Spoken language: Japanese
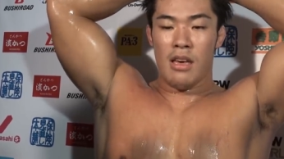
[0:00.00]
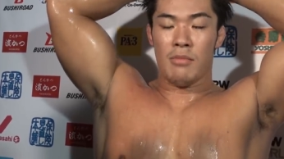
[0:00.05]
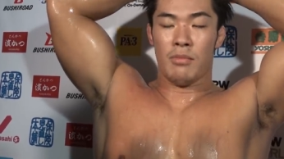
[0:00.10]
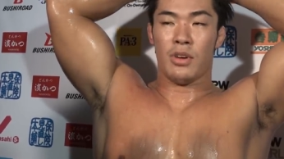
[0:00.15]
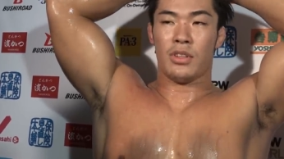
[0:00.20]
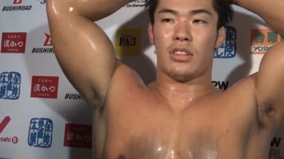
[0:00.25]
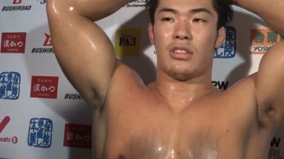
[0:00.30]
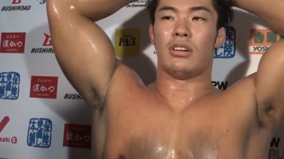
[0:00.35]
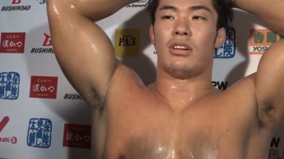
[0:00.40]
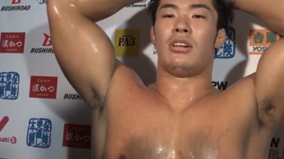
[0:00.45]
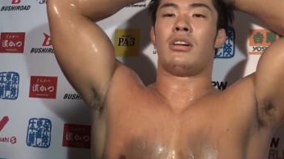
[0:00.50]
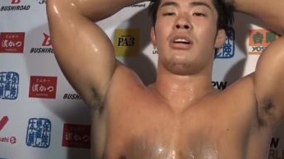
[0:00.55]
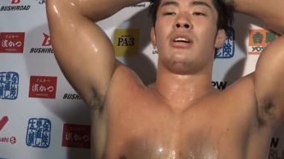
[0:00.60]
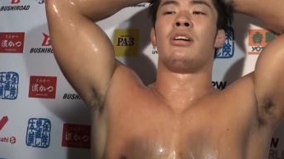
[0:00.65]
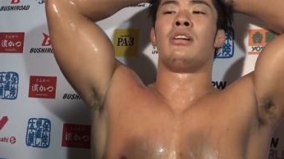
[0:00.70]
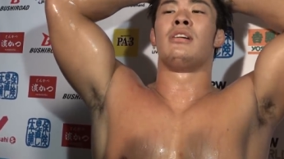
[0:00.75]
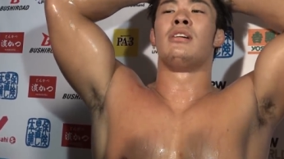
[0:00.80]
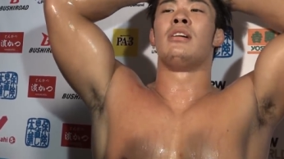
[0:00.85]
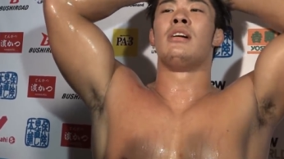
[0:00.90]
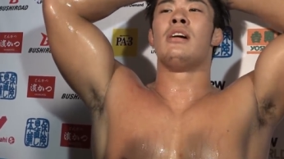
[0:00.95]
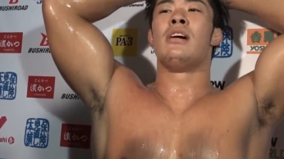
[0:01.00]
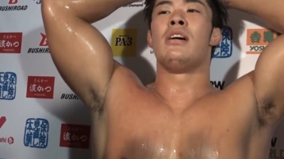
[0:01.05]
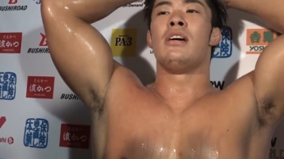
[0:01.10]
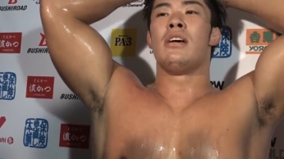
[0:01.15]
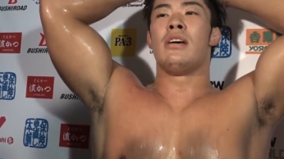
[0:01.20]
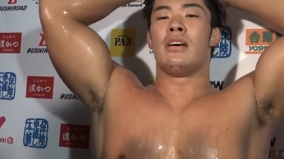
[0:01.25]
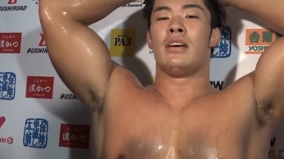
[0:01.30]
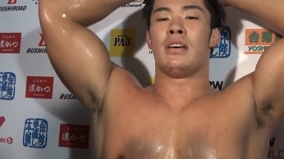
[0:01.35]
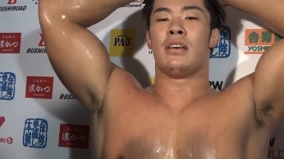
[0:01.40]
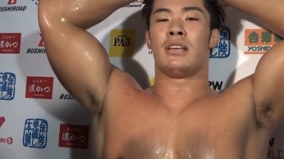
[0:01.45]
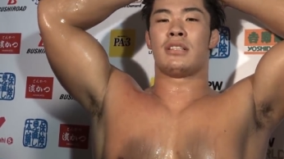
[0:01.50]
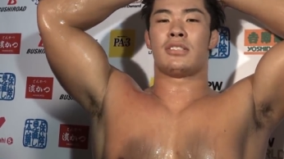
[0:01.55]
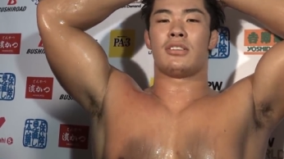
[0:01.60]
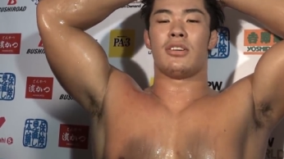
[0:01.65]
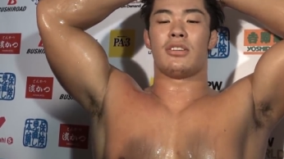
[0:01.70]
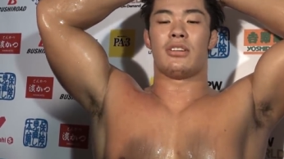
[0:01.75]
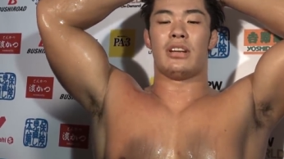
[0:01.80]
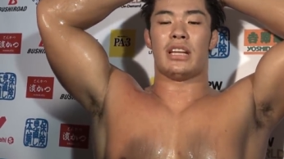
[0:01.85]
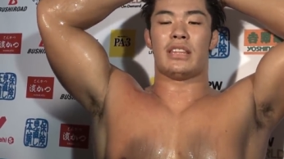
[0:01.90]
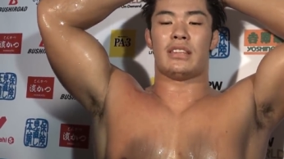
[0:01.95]
もっと
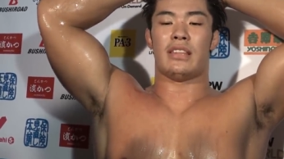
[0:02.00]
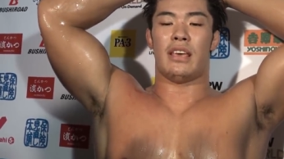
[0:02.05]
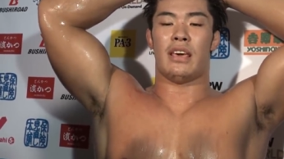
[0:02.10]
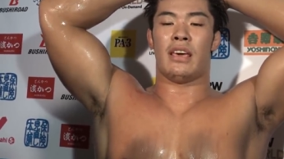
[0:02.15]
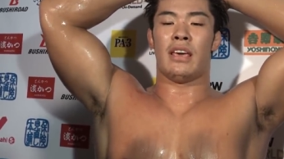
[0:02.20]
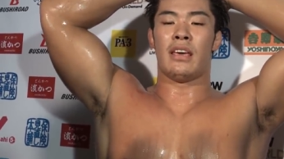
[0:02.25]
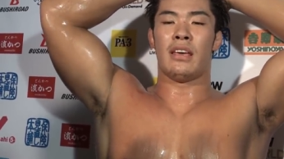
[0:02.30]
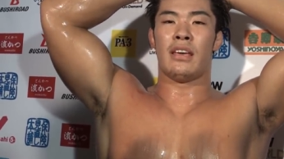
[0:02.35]
強くなって